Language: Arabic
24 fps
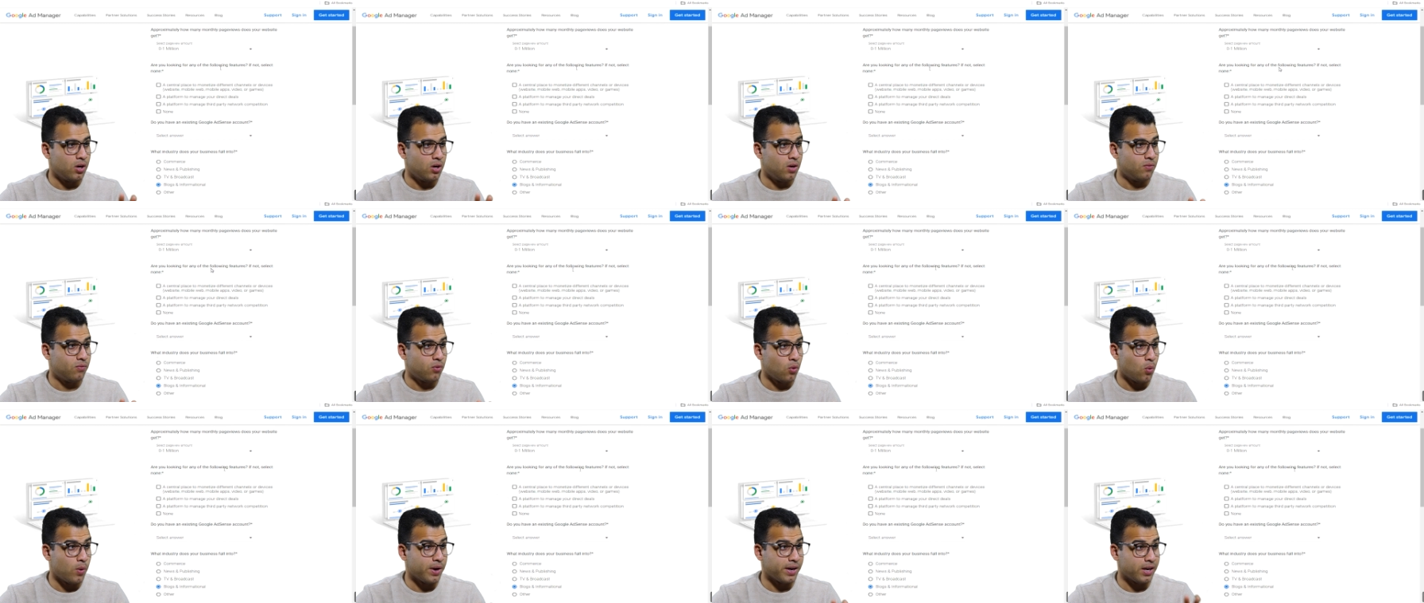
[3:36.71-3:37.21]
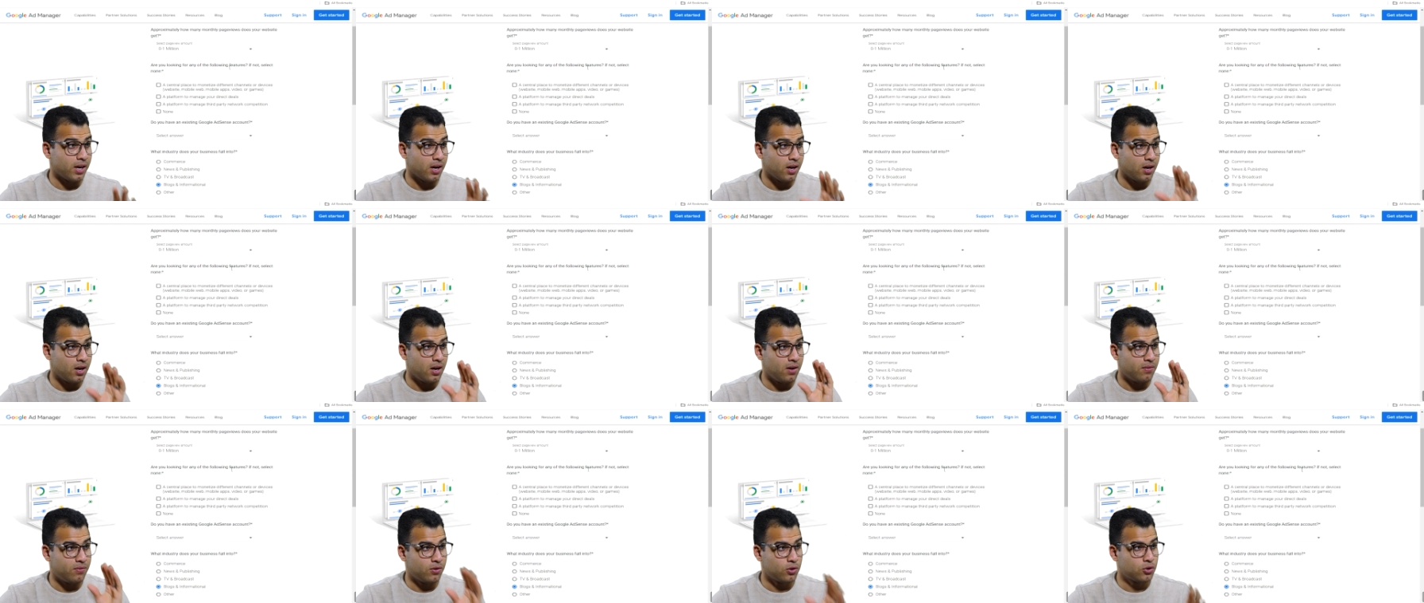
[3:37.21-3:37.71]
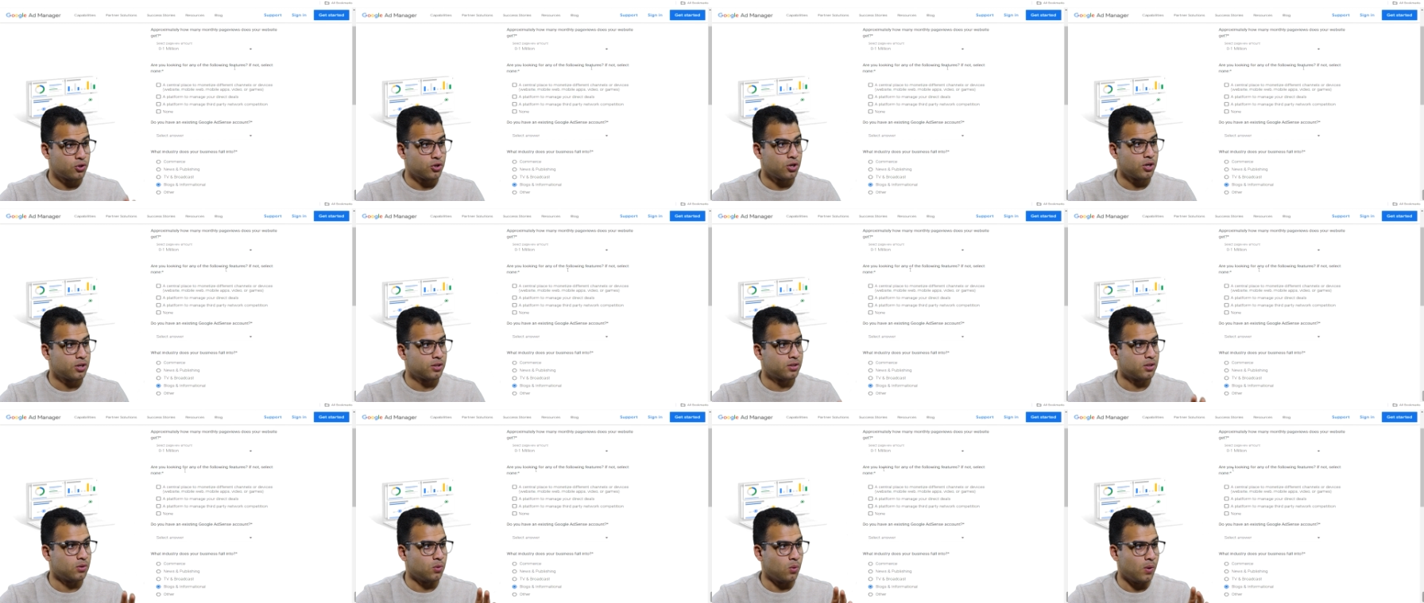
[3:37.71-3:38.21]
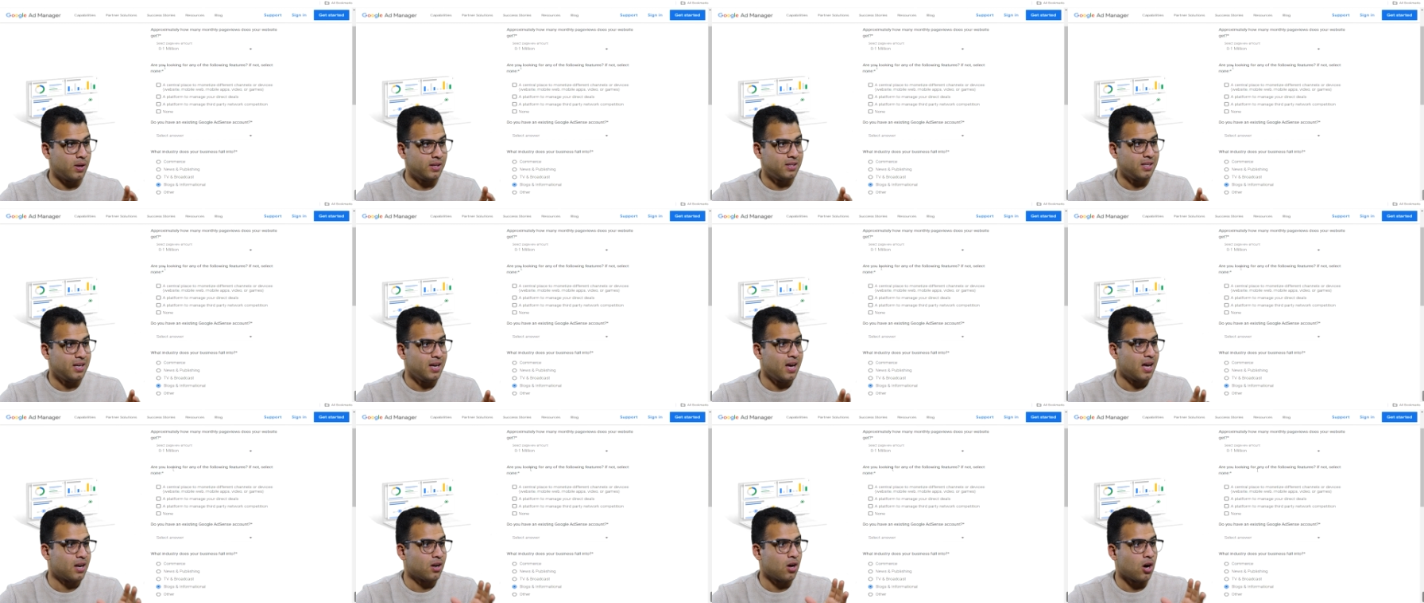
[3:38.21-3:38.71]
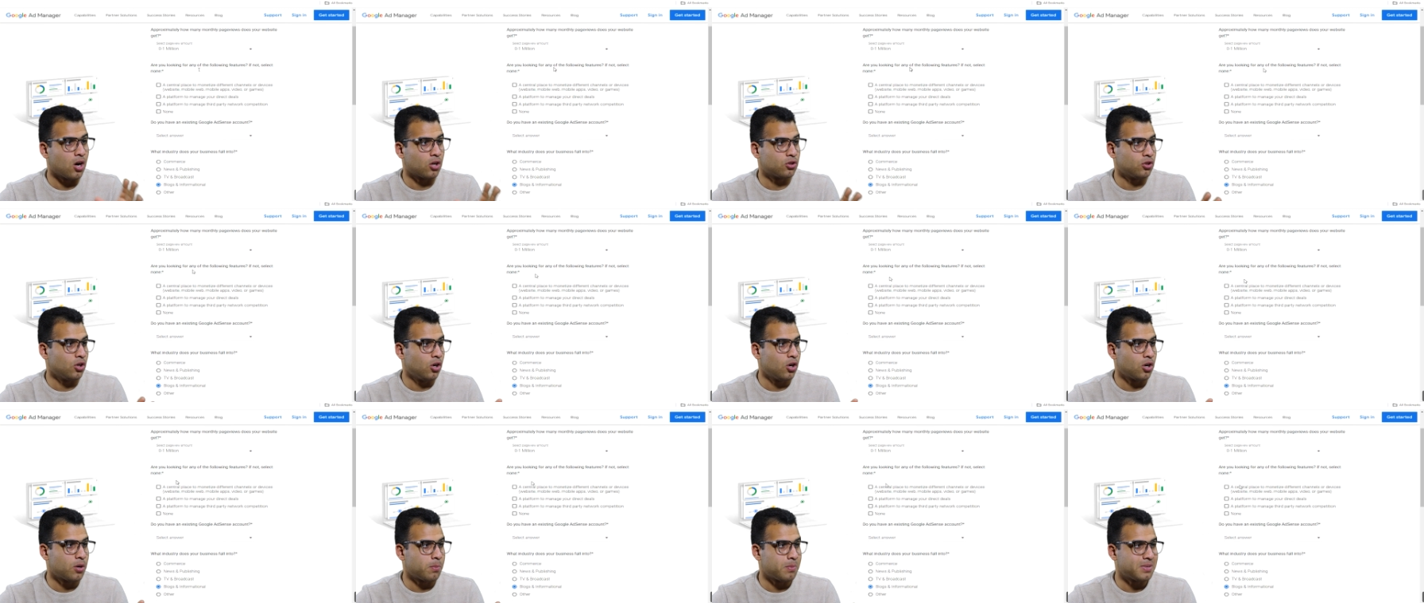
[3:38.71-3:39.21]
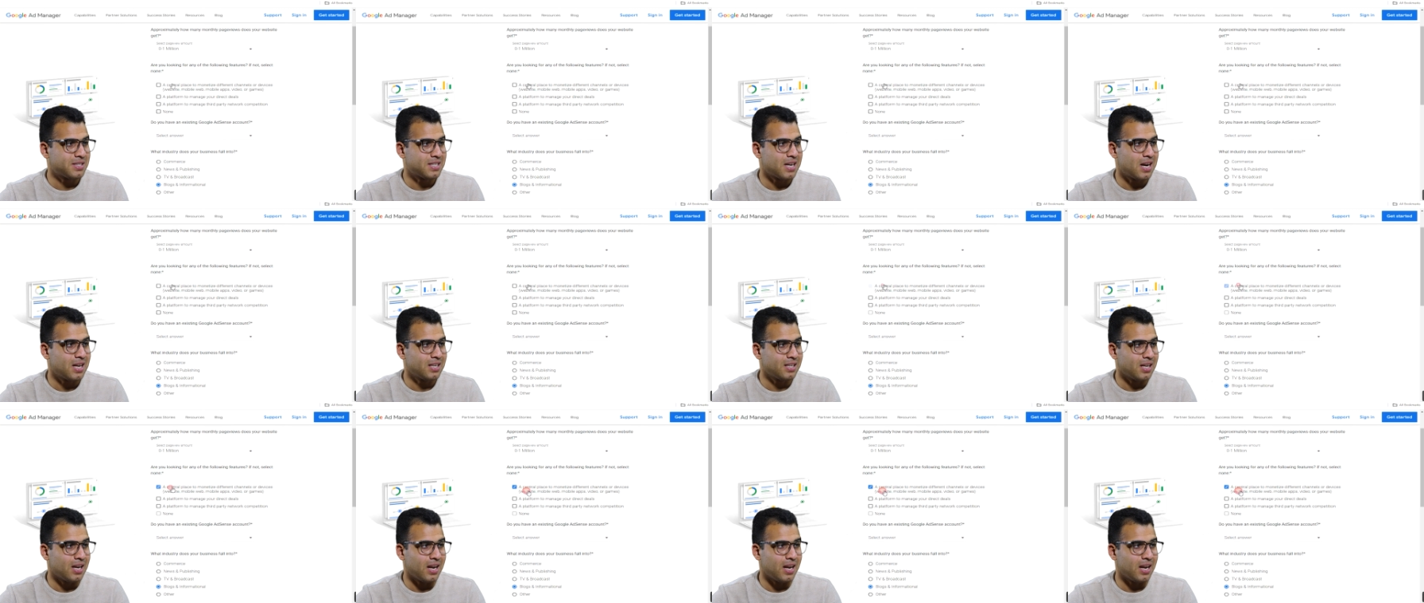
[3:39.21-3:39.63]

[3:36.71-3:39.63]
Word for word: فولوينج فيوتشر دلوقتي انا هختار مثلا